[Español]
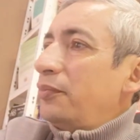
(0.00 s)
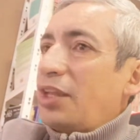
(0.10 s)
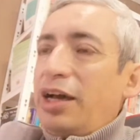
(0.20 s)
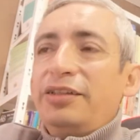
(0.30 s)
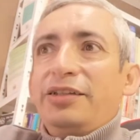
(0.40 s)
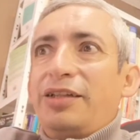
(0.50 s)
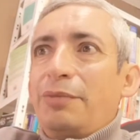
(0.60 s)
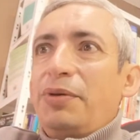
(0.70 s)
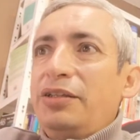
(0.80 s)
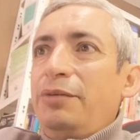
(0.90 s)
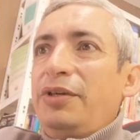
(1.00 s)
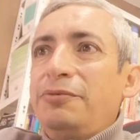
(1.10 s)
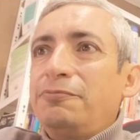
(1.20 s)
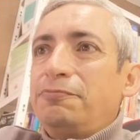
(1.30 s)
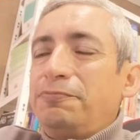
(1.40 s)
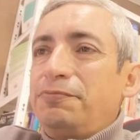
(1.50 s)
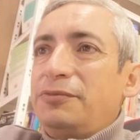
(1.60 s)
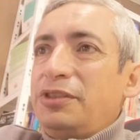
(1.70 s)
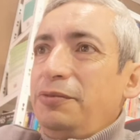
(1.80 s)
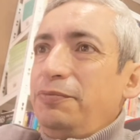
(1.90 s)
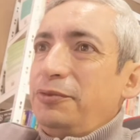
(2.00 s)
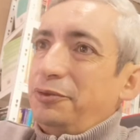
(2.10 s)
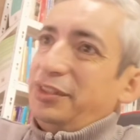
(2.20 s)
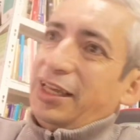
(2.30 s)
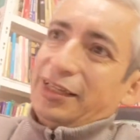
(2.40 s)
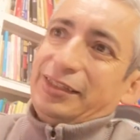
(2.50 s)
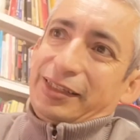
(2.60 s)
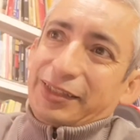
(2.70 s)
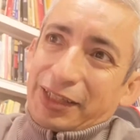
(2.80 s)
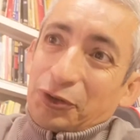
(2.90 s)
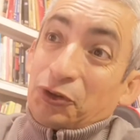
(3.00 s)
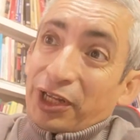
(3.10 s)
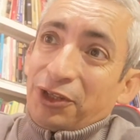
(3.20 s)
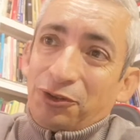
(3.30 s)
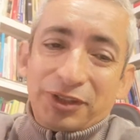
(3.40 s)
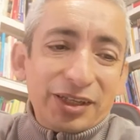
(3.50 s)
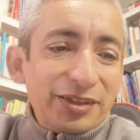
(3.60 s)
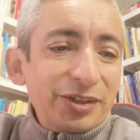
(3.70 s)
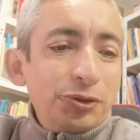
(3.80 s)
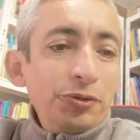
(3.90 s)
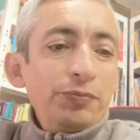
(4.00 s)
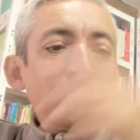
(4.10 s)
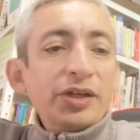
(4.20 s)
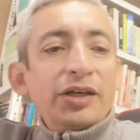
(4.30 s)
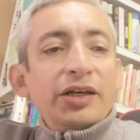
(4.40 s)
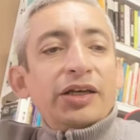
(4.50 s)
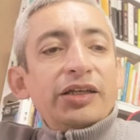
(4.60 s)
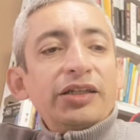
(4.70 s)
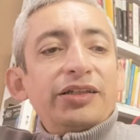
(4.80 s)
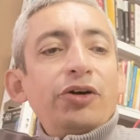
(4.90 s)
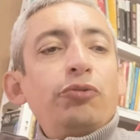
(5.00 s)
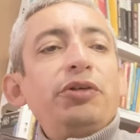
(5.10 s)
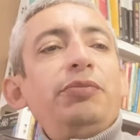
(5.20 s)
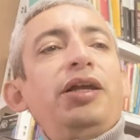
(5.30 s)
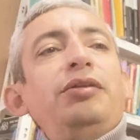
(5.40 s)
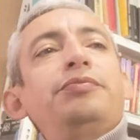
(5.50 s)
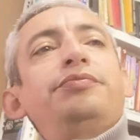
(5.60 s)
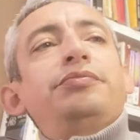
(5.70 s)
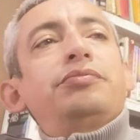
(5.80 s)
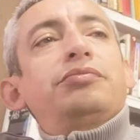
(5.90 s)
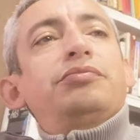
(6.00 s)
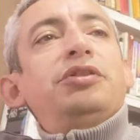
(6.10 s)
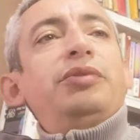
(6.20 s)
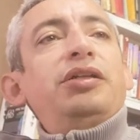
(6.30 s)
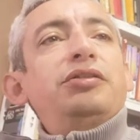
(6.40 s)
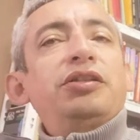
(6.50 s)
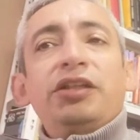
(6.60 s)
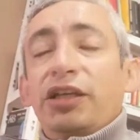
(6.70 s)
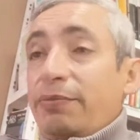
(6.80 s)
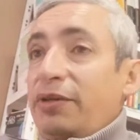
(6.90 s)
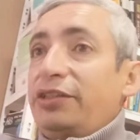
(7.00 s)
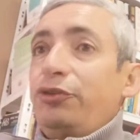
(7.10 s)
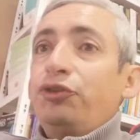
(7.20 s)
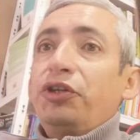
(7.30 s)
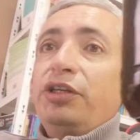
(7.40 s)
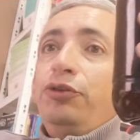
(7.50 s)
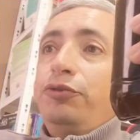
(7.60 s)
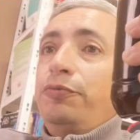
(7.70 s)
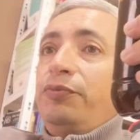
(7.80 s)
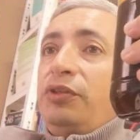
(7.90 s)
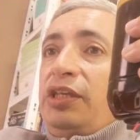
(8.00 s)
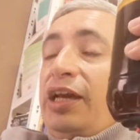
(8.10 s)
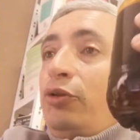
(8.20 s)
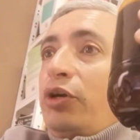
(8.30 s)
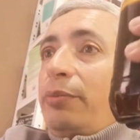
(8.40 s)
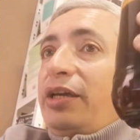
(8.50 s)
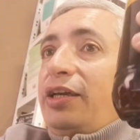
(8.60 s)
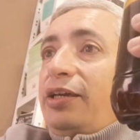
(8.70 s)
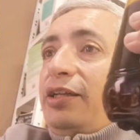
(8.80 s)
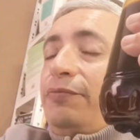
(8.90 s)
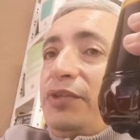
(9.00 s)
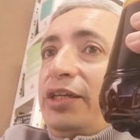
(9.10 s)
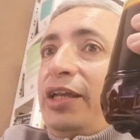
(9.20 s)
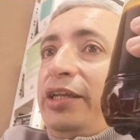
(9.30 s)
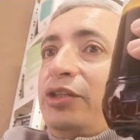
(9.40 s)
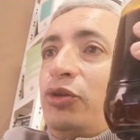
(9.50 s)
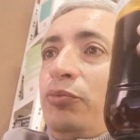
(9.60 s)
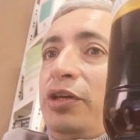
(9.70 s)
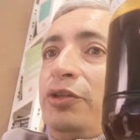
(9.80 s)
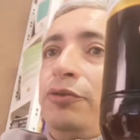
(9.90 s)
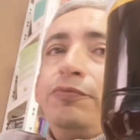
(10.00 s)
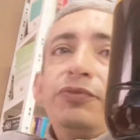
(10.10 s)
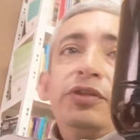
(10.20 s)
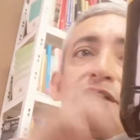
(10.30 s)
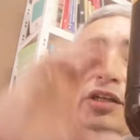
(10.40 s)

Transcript: antes de la pandemia, Sí, entonces ya, ya tiene dos años que hice esto. Y tengo mi miel, mi miel, tiene ya más de dos años, ya lo que me queda de aquel litro y medio, que